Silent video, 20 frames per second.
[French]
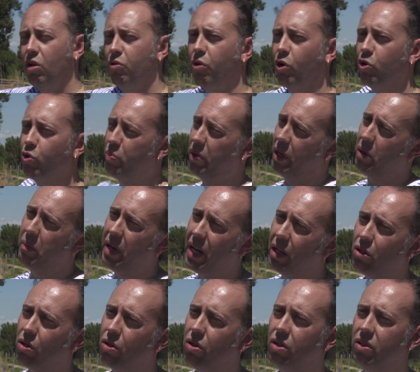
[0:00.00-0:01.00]
vont nous
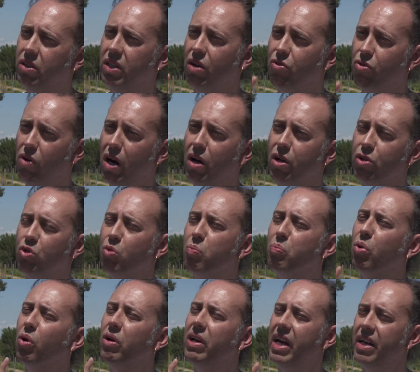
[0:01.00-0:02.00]
permettre d'avoir du
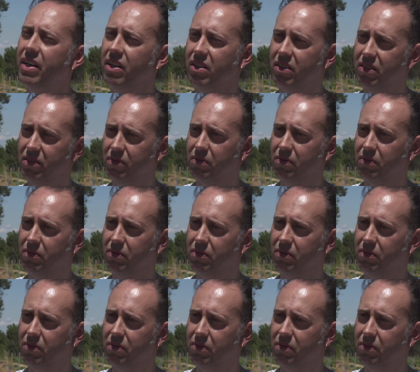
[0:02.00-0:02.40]
pollen,